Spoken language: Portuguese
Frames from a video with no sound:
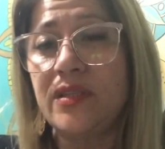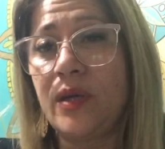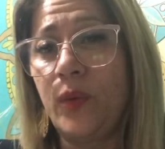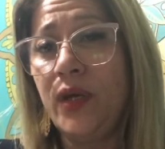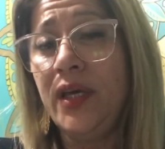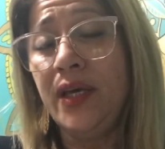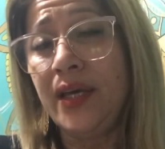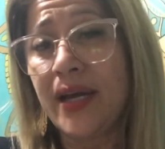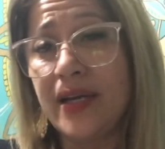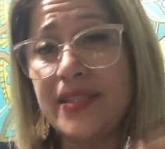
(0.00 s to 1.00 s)
Então,
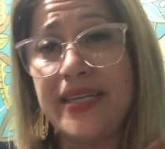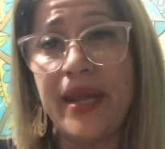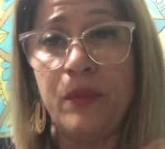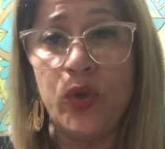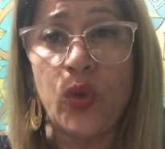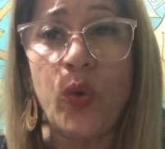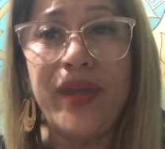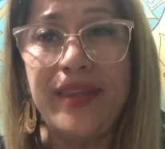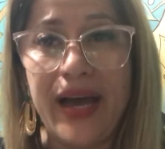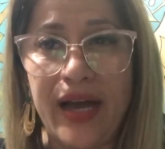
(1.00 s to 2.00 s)
câncer é muito
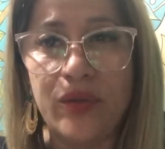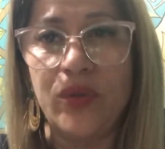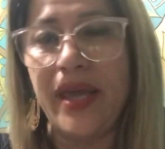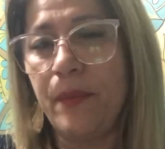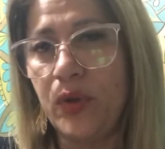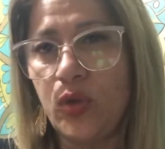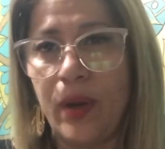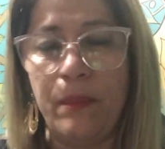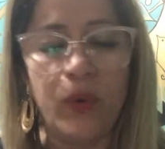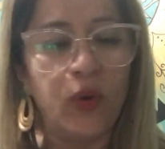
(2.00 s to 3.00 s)
cuidado, né?
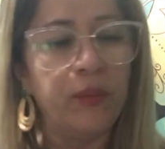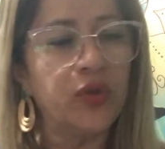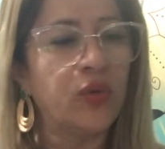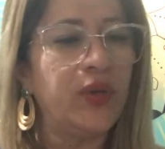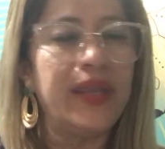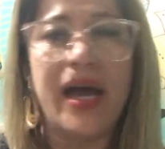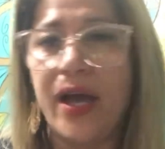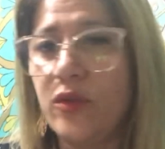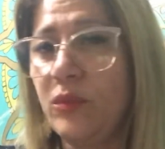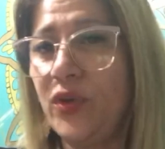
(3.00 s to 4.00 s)
Muito amor, muito
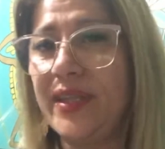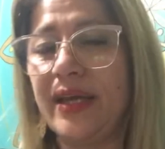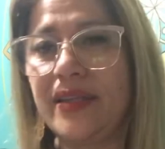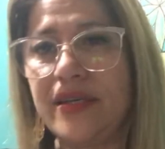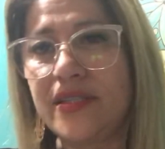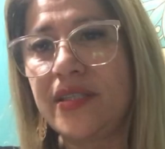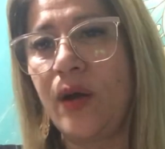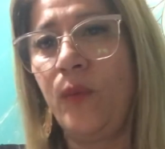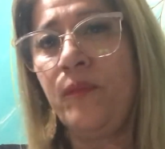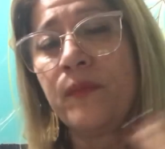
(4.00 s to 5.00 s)
cuidado, muita
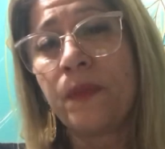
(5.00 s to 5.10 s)
atenção.